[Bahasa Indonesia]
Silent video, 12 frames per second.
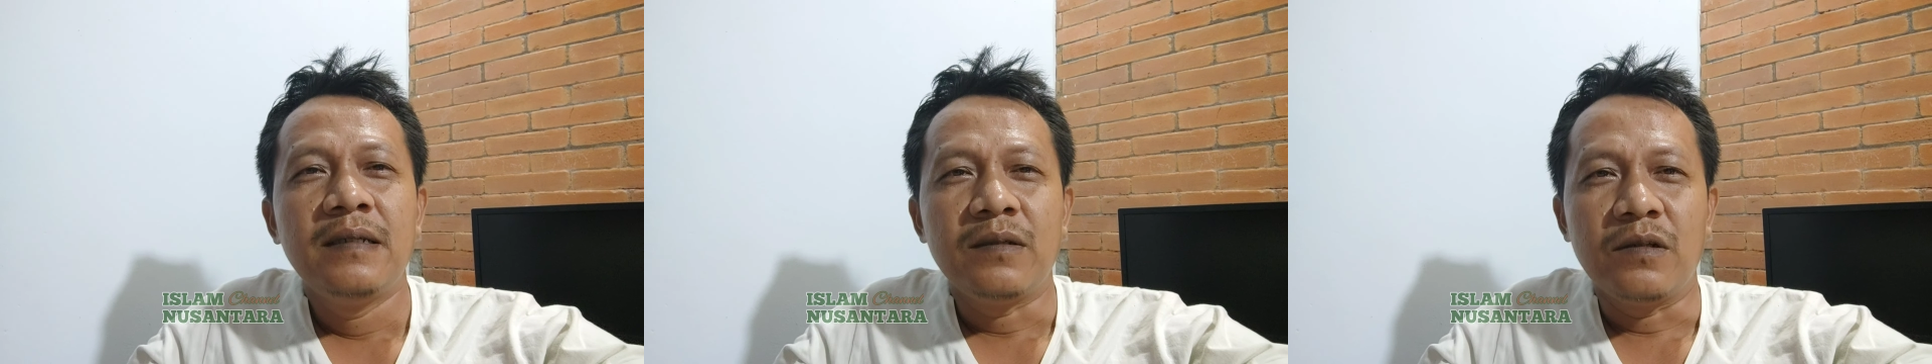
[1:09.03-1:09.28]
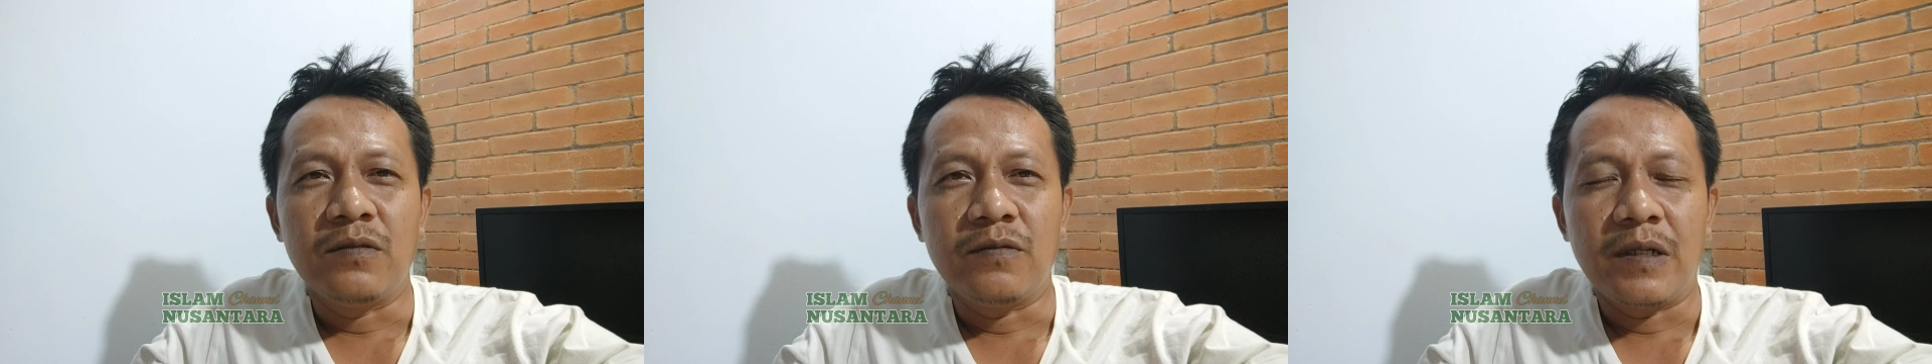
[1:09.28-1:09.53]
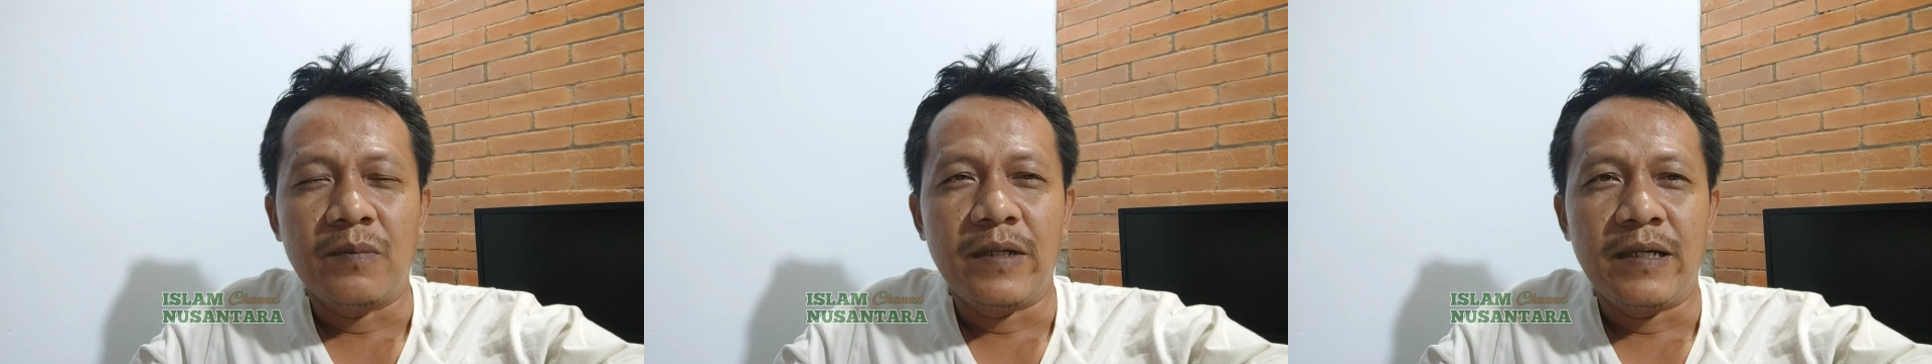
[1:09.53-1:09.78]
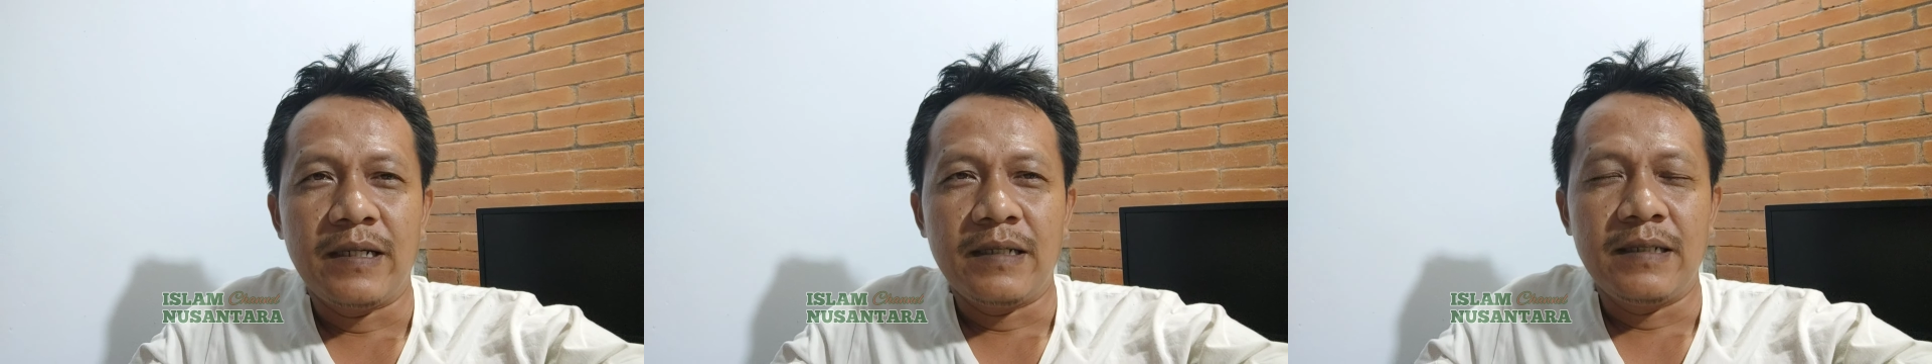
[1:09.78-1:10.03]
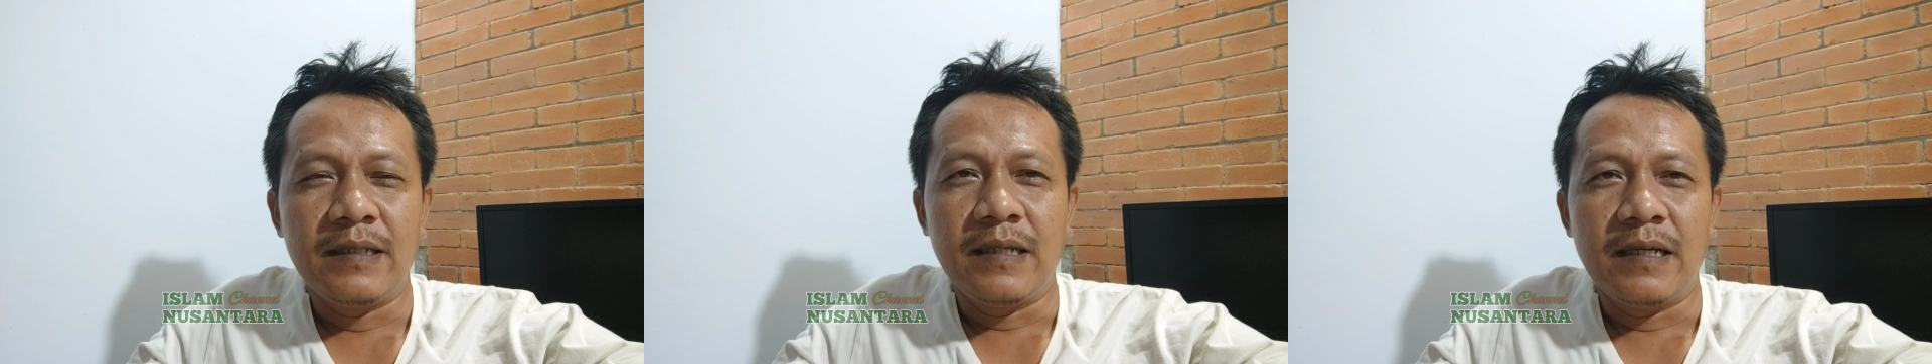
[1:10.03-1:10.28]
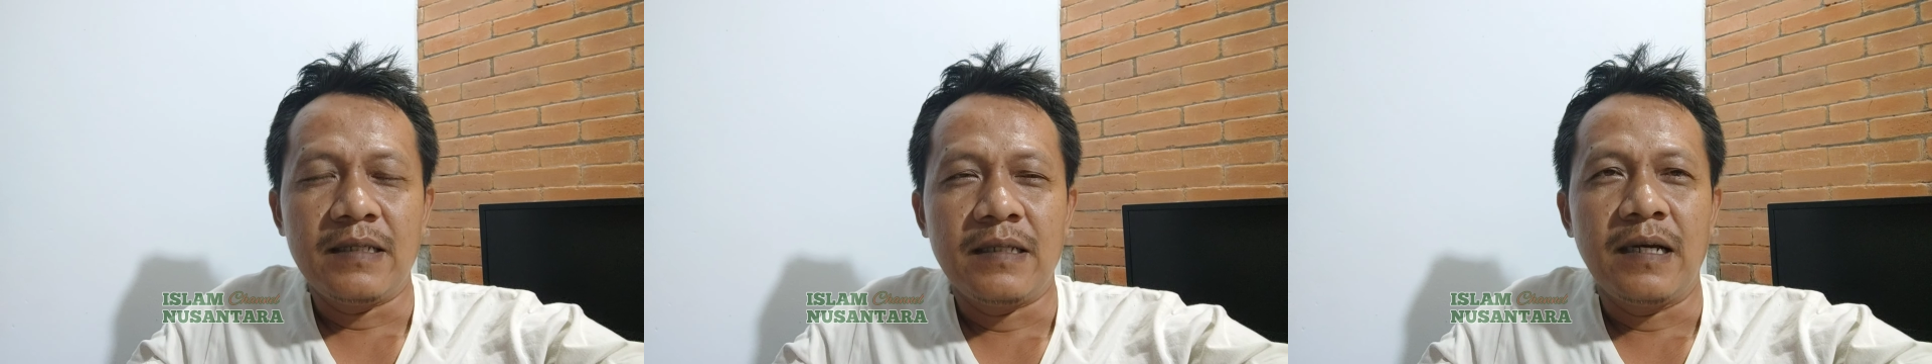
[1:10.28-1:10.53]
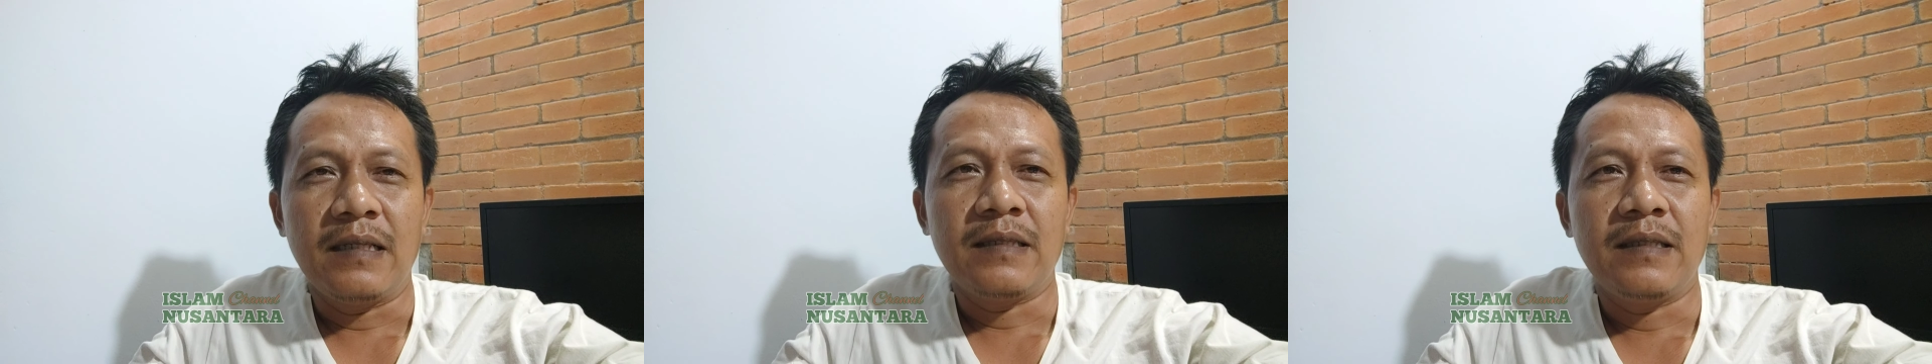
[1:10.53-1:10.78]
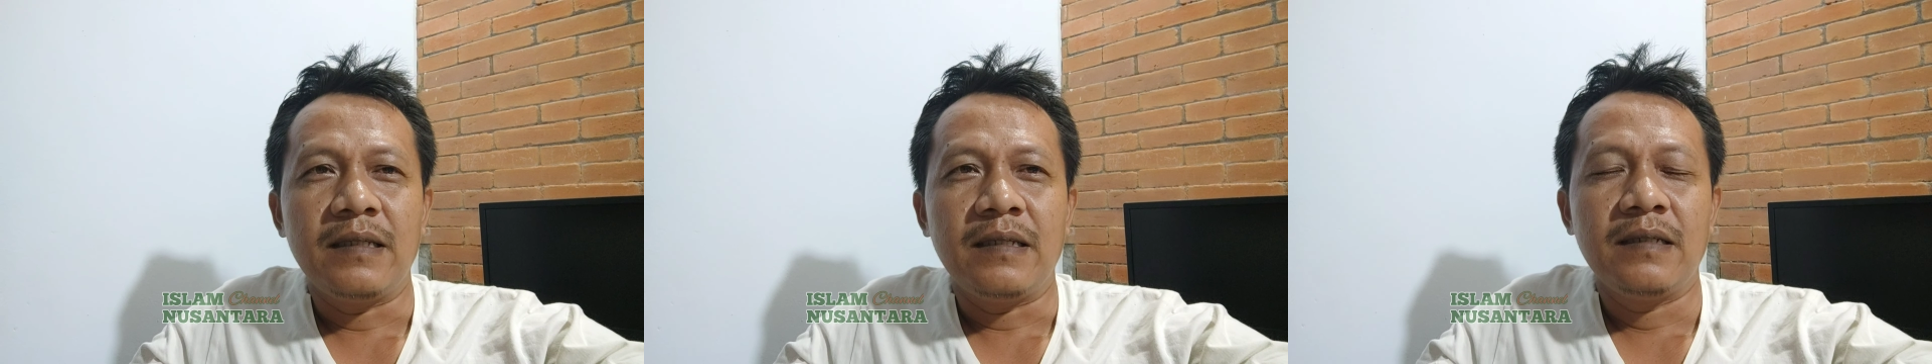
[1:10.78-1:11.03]
Gus Wat Pleret
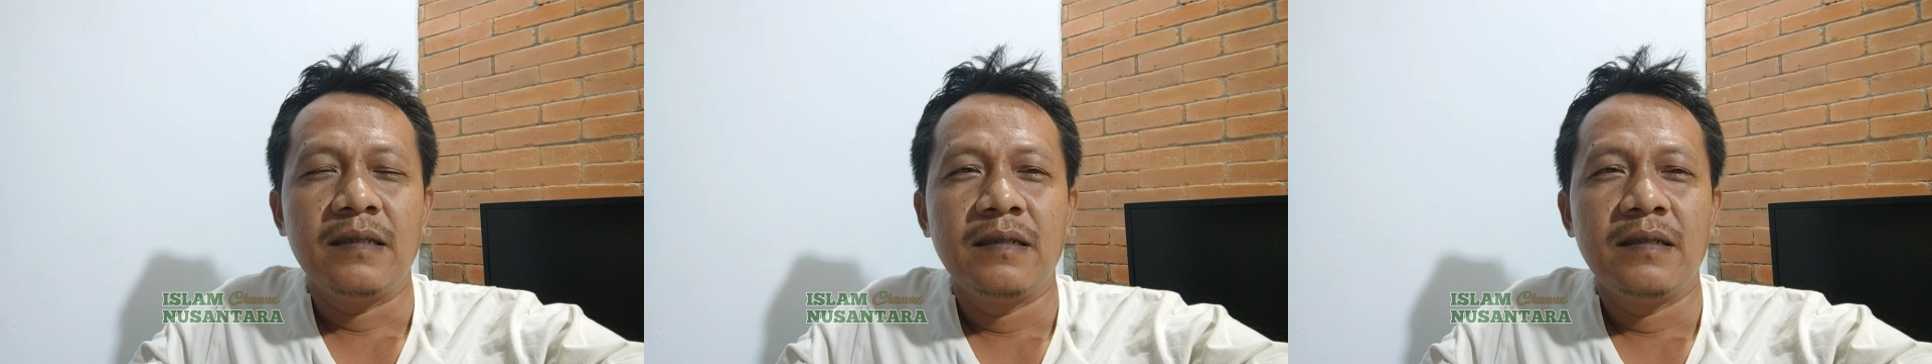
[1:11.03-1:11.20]
dinasehati.